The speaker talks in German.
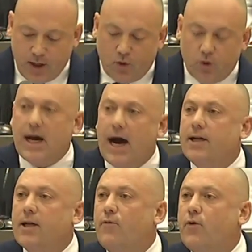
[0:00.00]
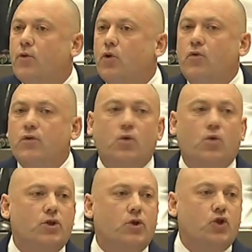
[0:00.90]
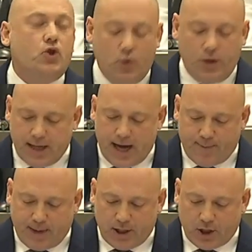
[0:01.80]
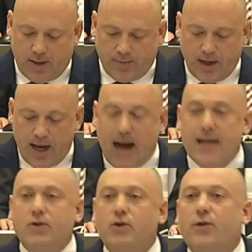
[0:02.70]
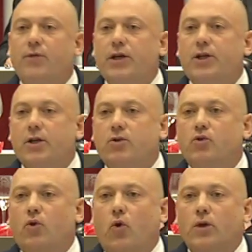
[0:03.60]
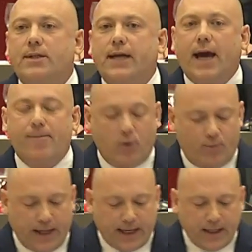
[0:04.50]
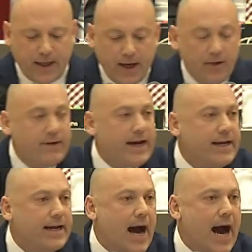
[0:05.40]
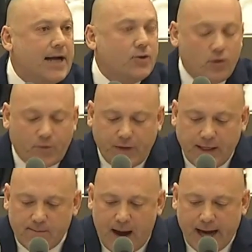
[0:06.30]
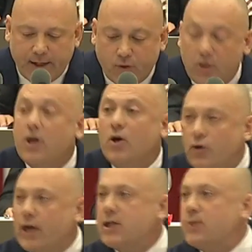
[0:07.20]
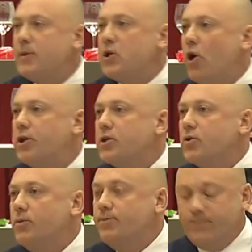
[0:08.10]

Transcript: unter anderem für Berufslose und Studienabbrecher also die Fischers und Roths der Republik. Wenig Ahnung, viel Meinung und das ist bis heute so.